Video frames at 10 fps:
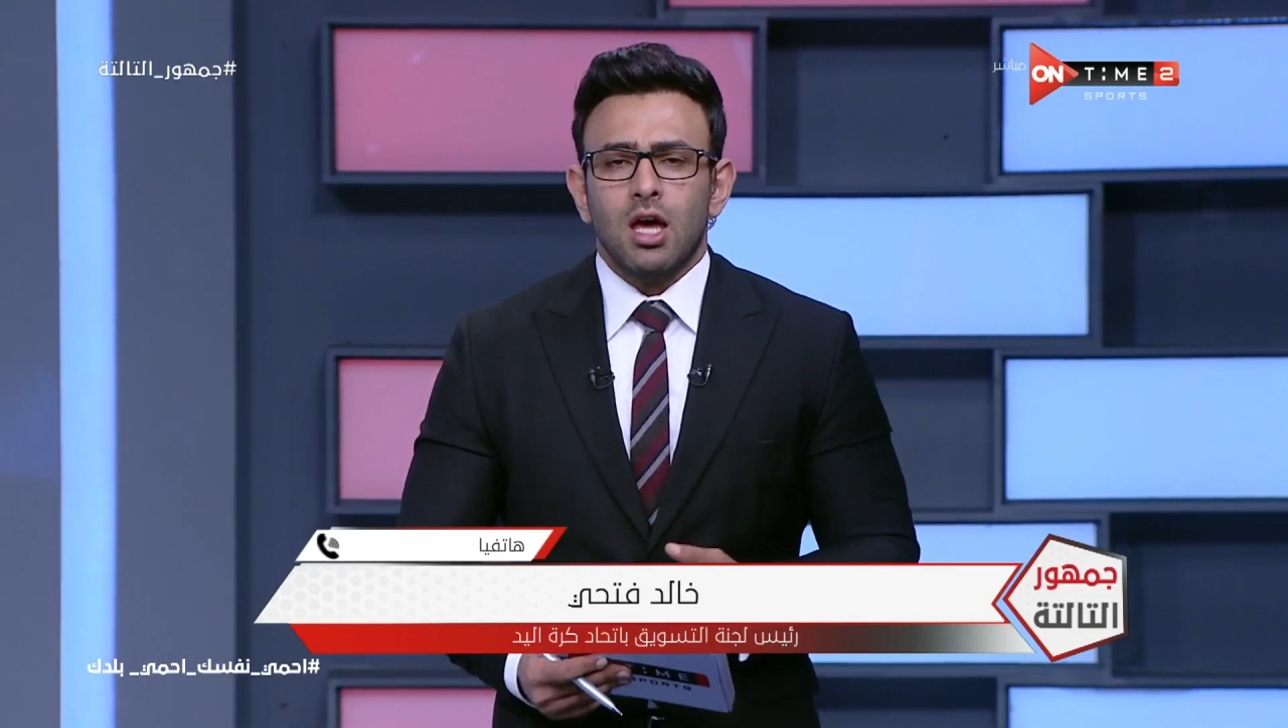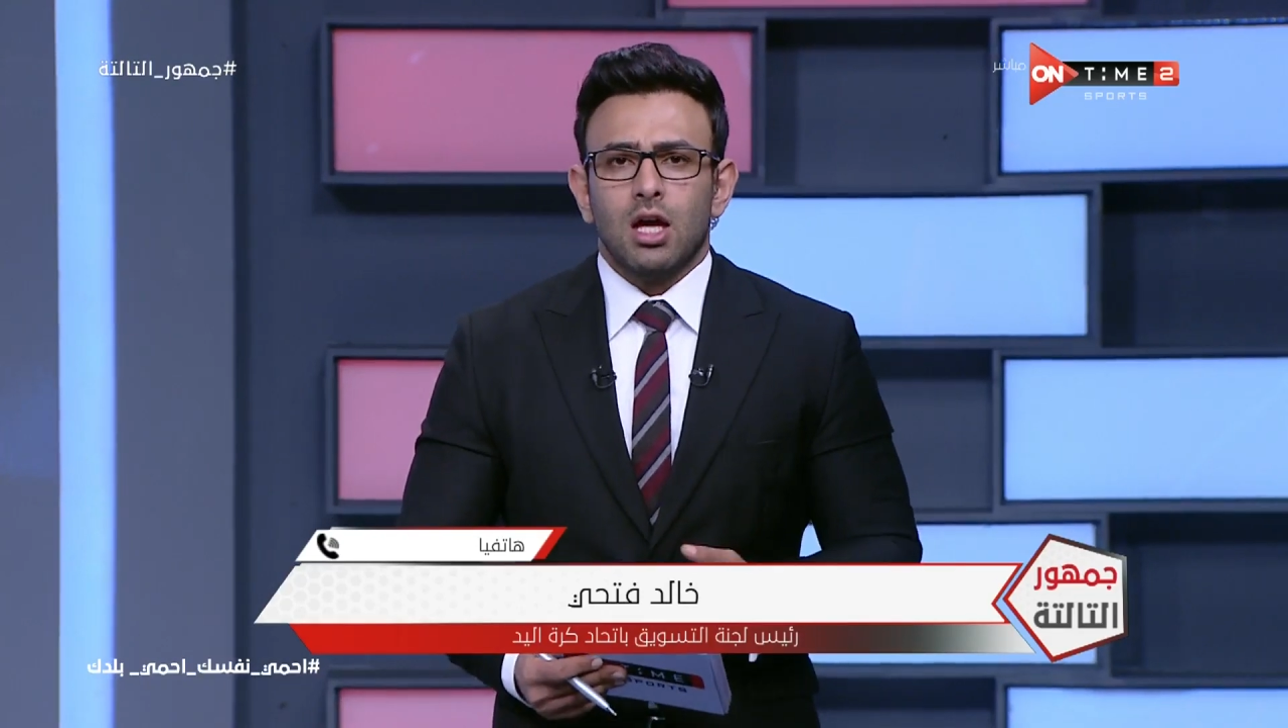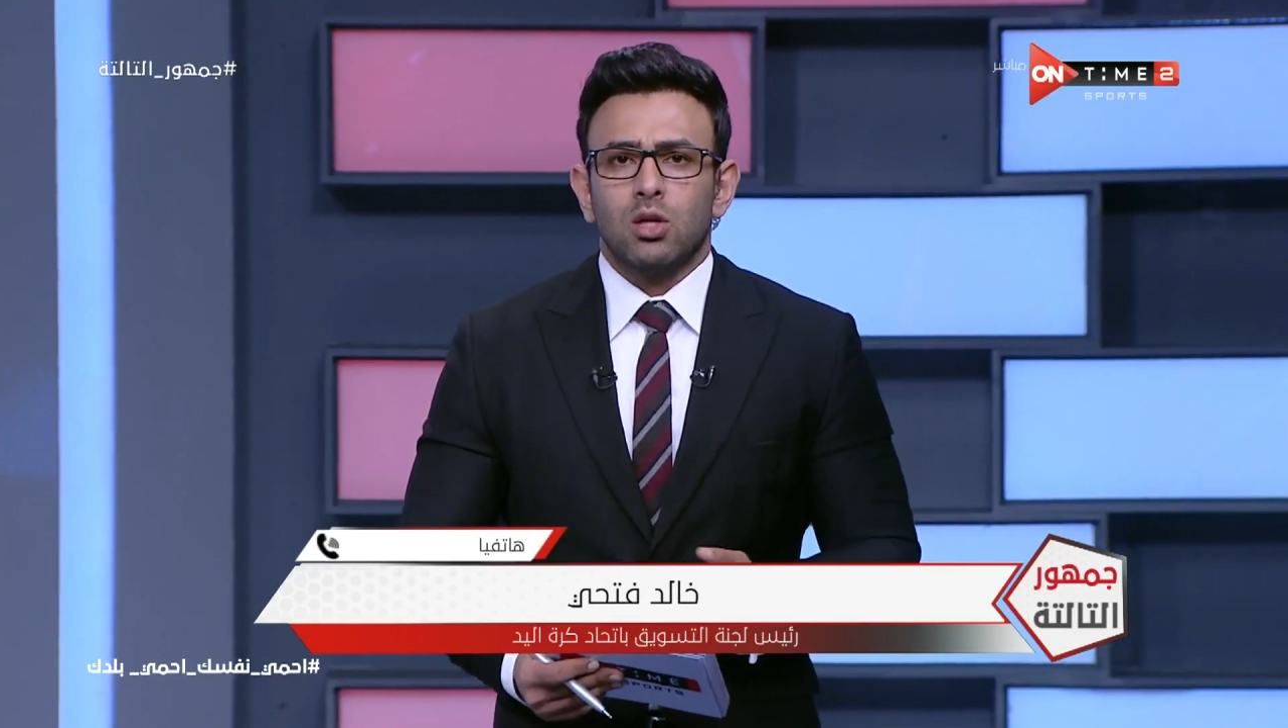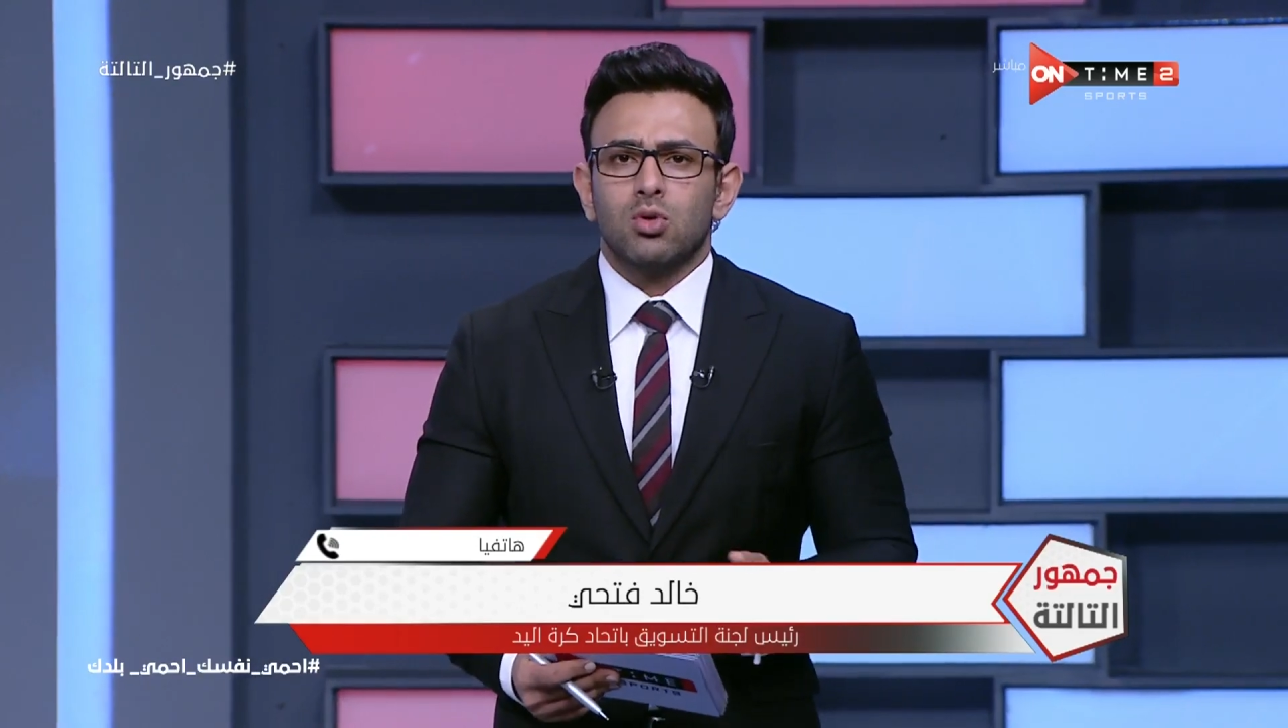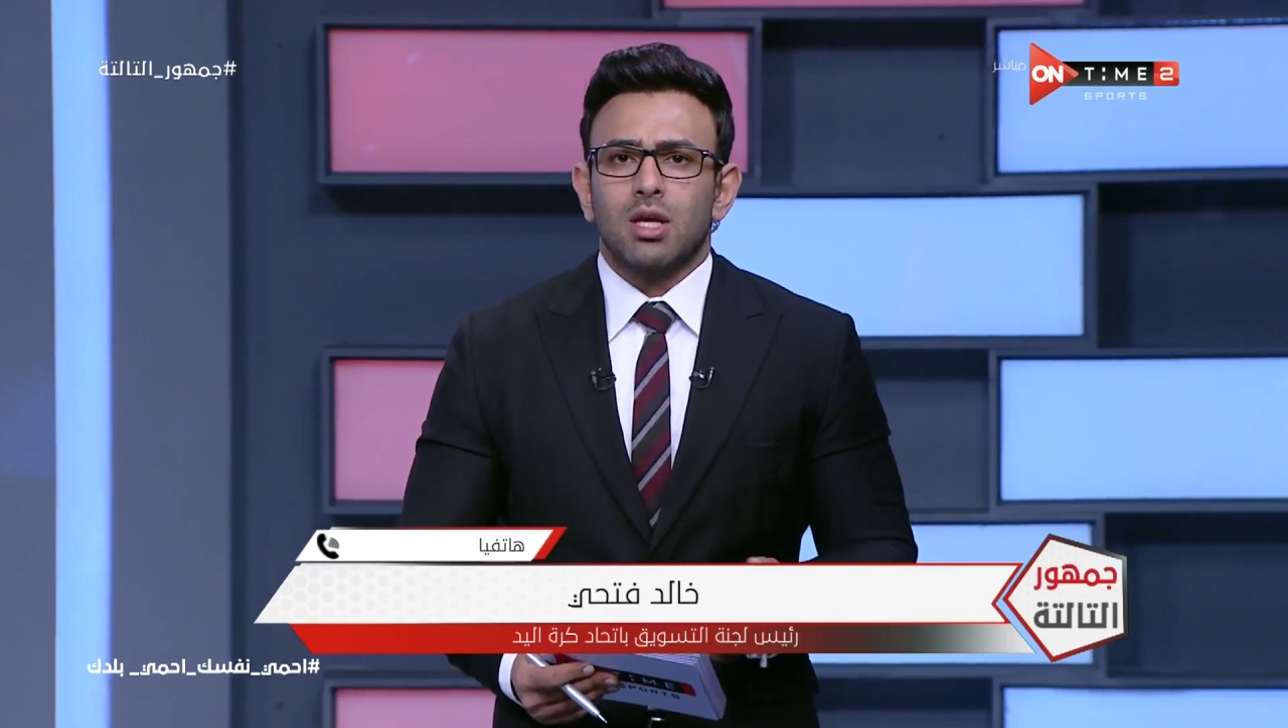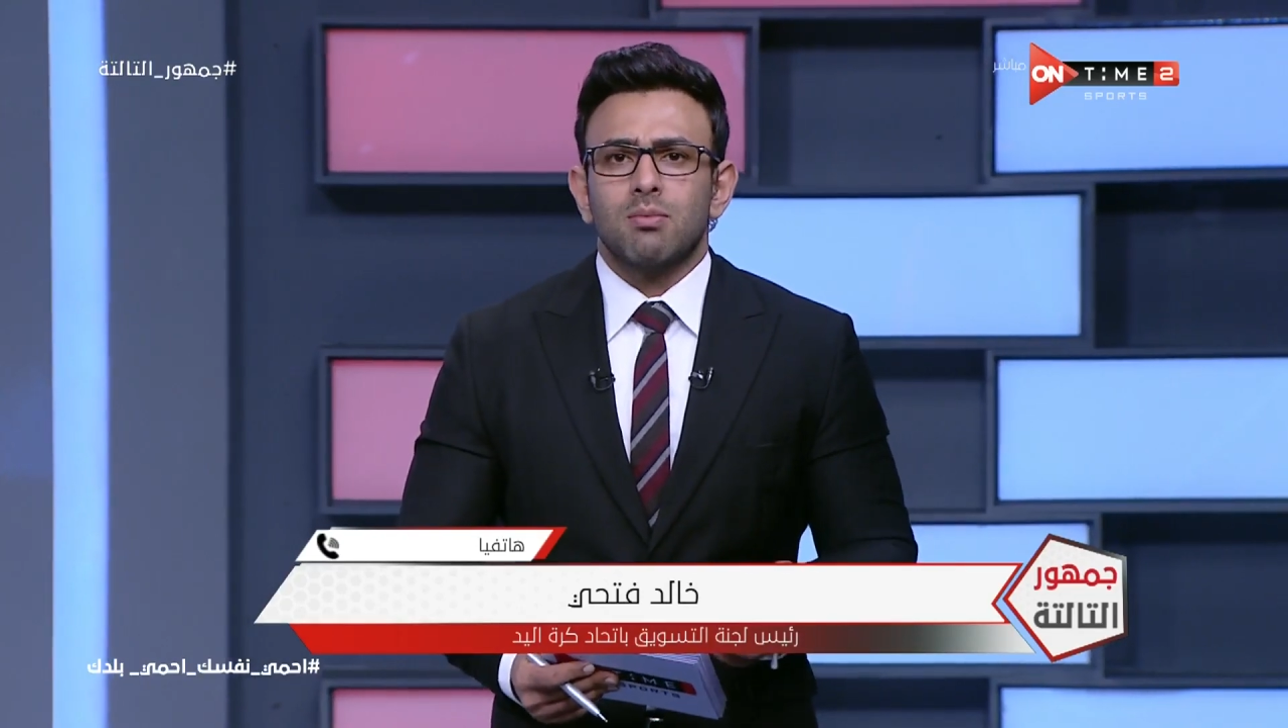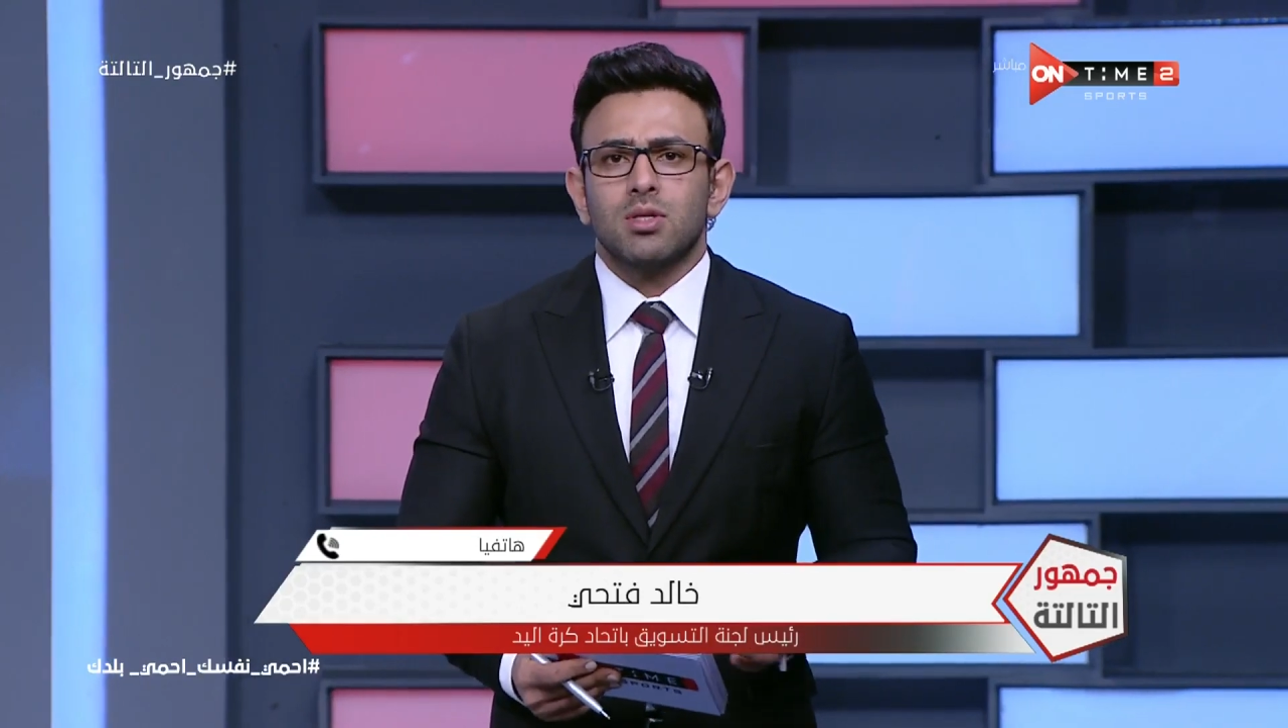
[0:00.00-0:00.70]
انه تم